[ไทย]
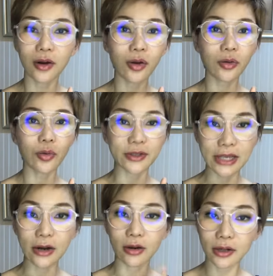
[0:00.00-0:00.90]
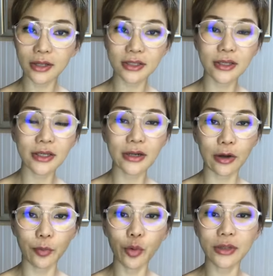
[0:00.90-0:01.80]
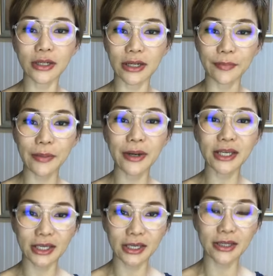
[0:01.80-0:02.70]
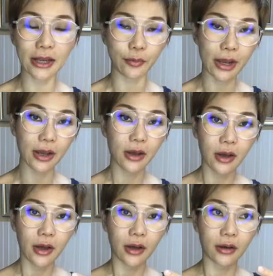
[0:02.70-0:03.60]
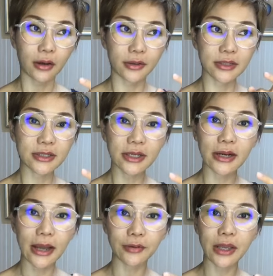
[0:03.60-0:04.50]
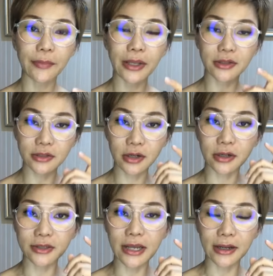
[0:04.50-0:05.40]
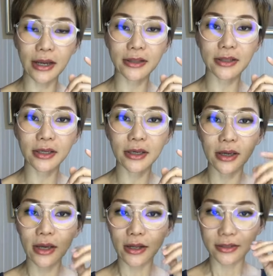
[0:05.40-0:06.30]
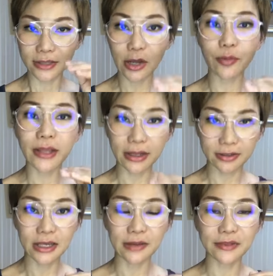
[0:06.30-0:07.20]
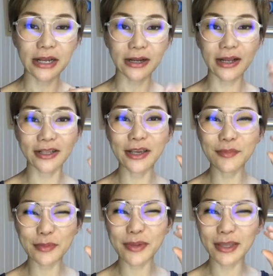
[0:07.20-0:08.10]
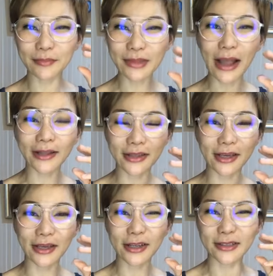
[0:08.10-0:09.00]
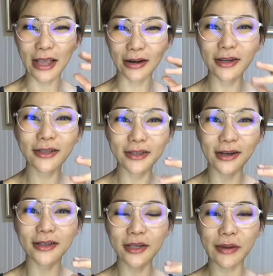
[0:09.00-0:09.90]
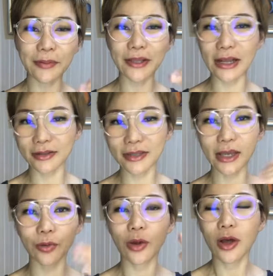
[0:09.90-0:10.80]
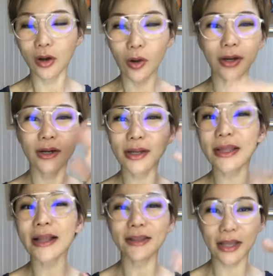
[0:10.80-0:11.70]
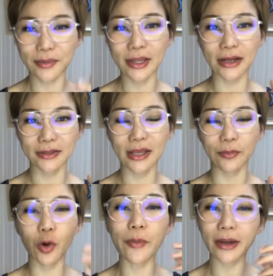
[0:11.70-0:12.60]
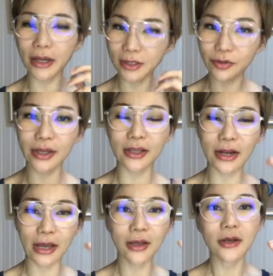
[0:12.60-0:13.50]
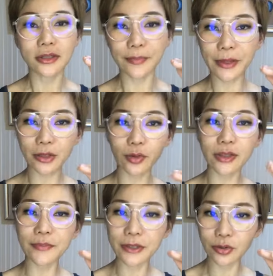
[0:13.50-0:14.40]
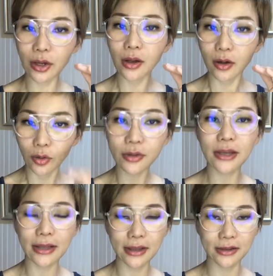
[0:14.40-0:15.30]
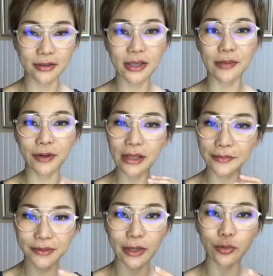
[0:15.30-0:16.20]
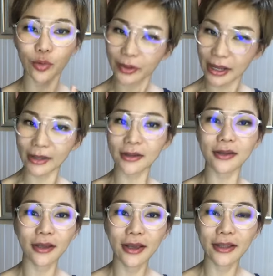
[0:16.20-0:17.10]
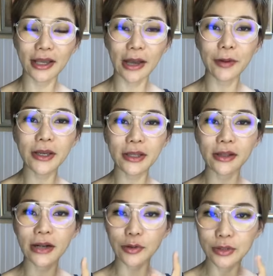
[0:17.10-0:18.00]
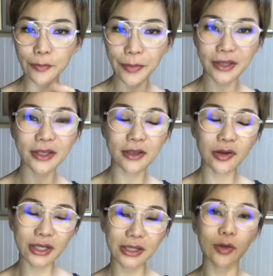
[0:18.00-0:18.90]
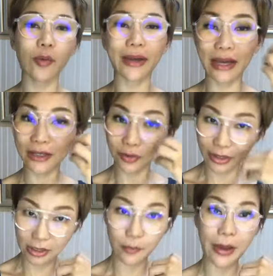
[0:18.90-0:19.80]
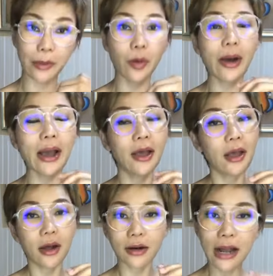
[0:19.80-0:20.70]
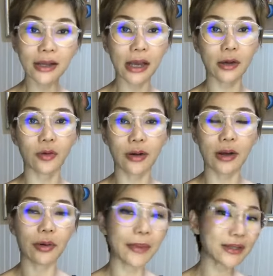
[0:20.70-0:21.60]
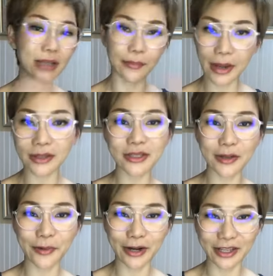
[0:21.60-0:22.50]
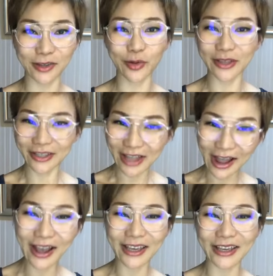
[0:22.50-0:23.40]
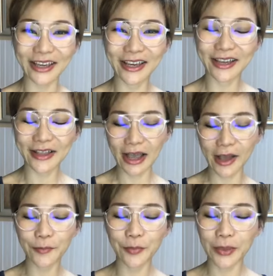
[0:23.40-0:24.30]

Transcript: โรคหัวใจหลอดเลือดที่เราพูดถึงกันไปเมื่อกี้นะว่าจริงๆแล้วเนี่ยมันเกิดจากการที่เซลล์มันอักเสบจากการที่มันมีน้ำตาลในกระแสเลือดเยอะใช่ไหมผนังเซลล์หลอดเลือดด้านในมันอักเสบโอเมก้า 3 เนี่ยแหละจะเป็นตัวที่ไปช่วยลดการอักเสบระดับเซลล์ตัวนั้นนะคะเพราะฉะนั้นเราจำเป็นที่จะต้องกินโอเมก้า 3 เข้าไปเพราะว่าร่างกายของเราไม่สามารถที่จะผลิตตัวนี้ได้นะคะ